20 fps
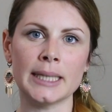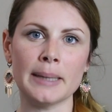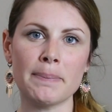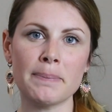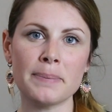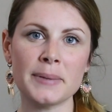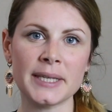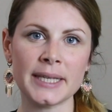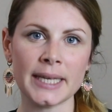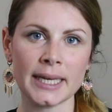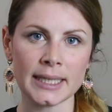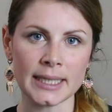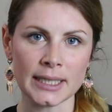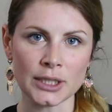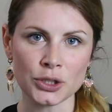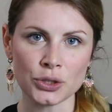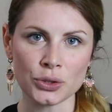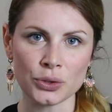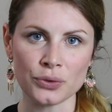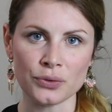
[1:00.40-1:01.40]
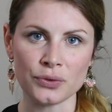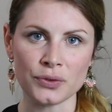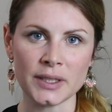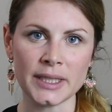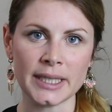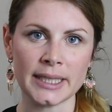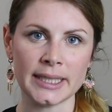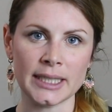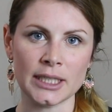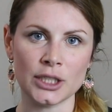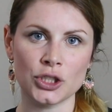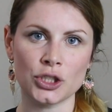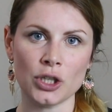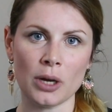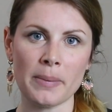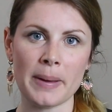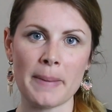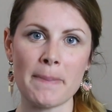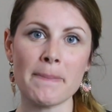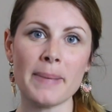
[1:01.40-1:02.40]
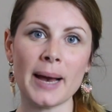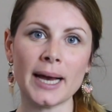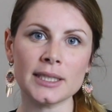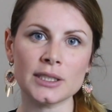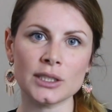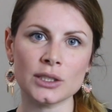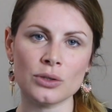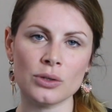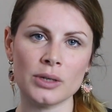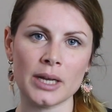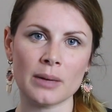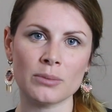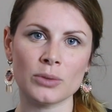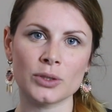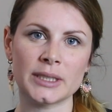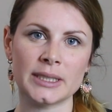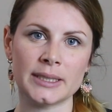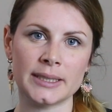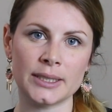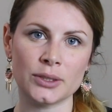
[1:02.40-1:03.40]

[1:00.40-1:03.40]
des pieds, des chevilles et des jambes et particulièrement des